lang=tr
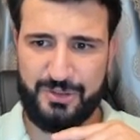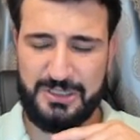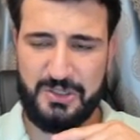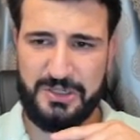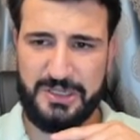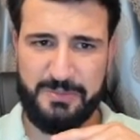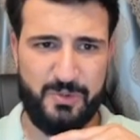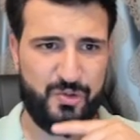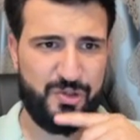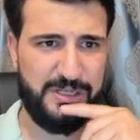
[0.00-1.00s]

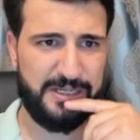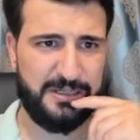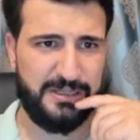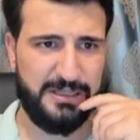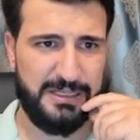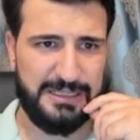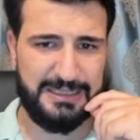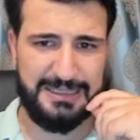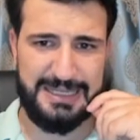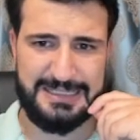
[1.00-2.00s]
2.23'ler
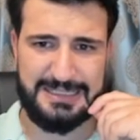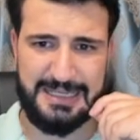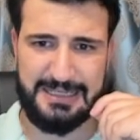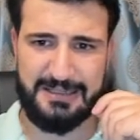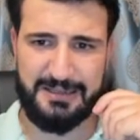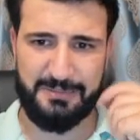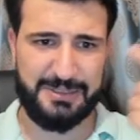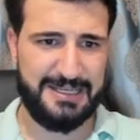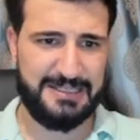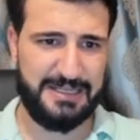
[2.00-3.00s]
destek ama
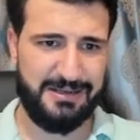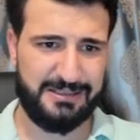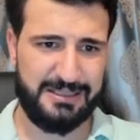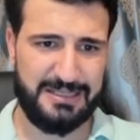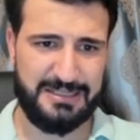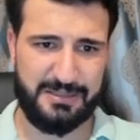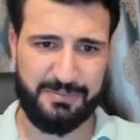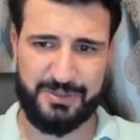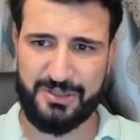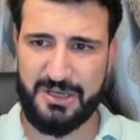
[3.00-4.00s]
desteğin altına
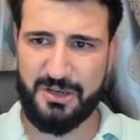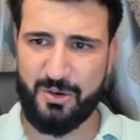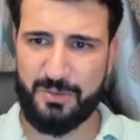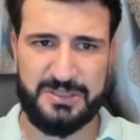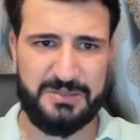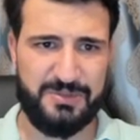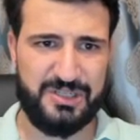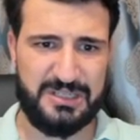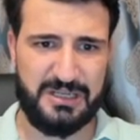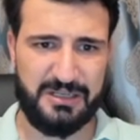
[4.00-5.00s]
sarkmış. O bizim için
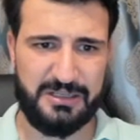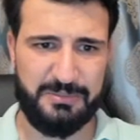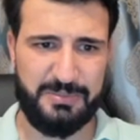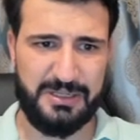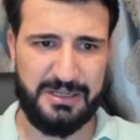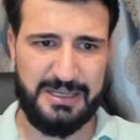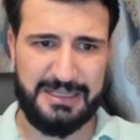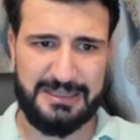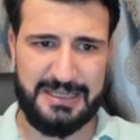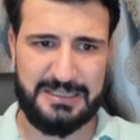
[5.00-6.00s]
sağlıklı bir
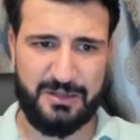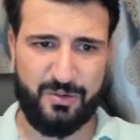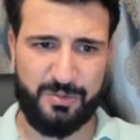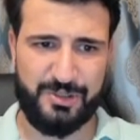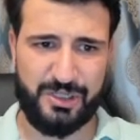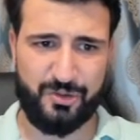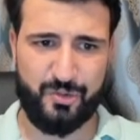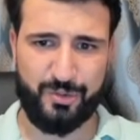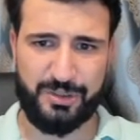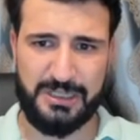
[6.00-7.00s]
destek olmayacak.
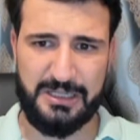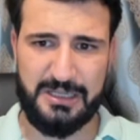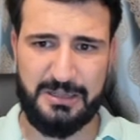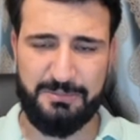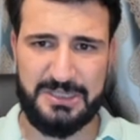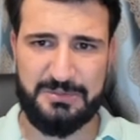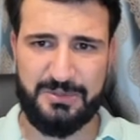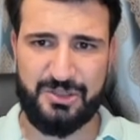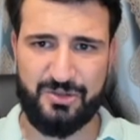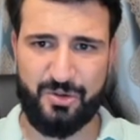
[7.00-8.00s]
Şurada bizim
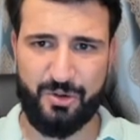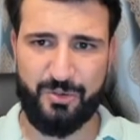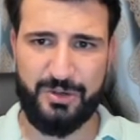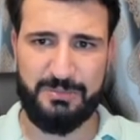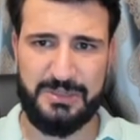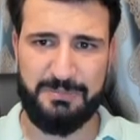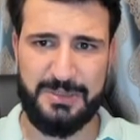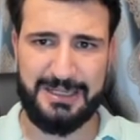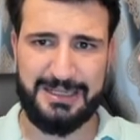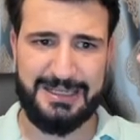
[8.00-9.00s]
için çok önemli
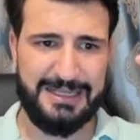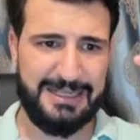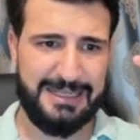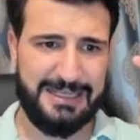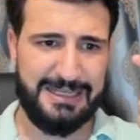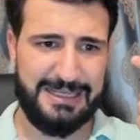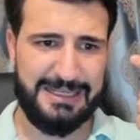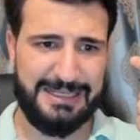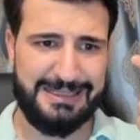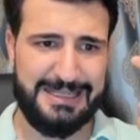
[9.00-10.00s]
bir
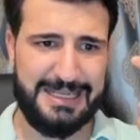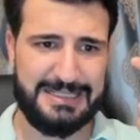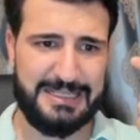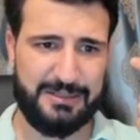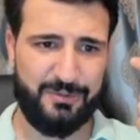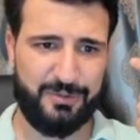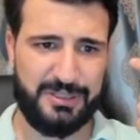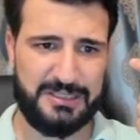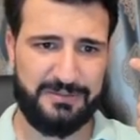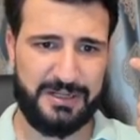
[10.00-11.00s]
e, destek
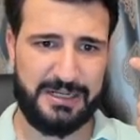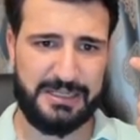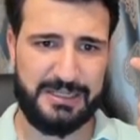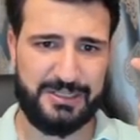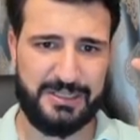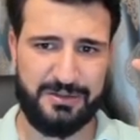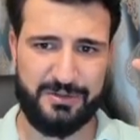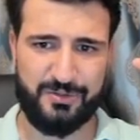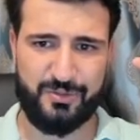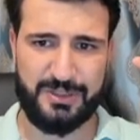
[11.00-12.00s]
noktası var arkadaşlar.
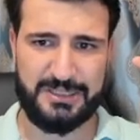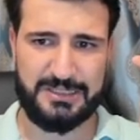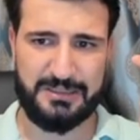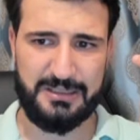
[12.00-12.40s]
Şurası.